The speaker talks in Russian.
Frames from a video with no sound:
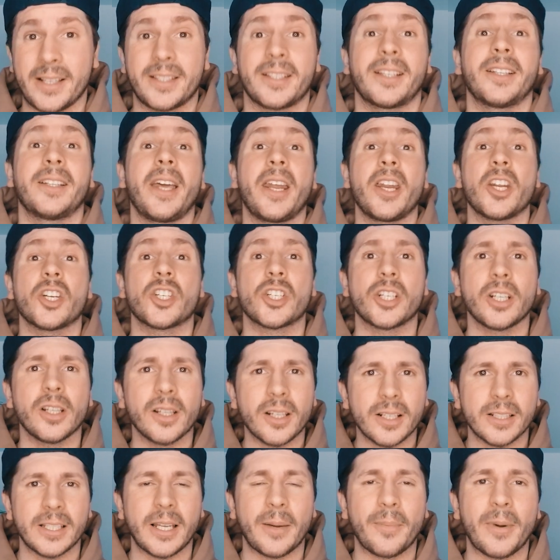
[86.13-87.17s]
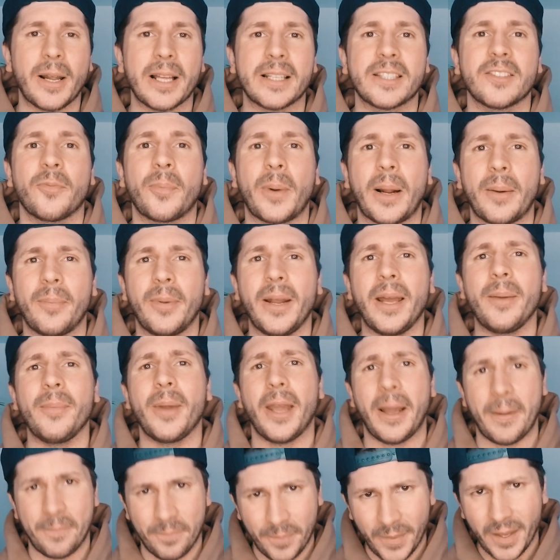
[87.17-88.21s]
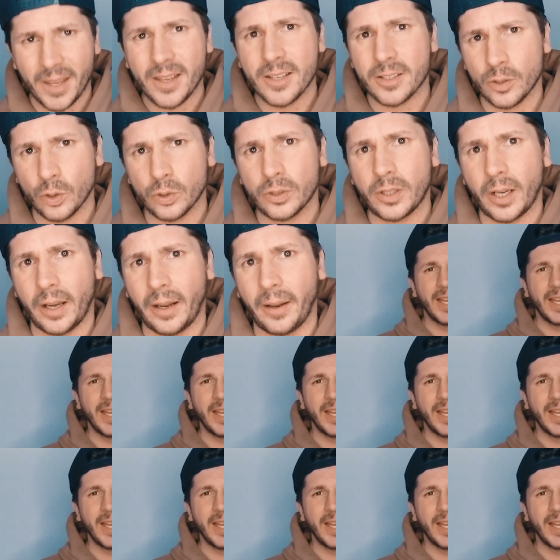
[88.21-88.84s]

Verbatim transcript: где решил разобраться в проблеме изнутри.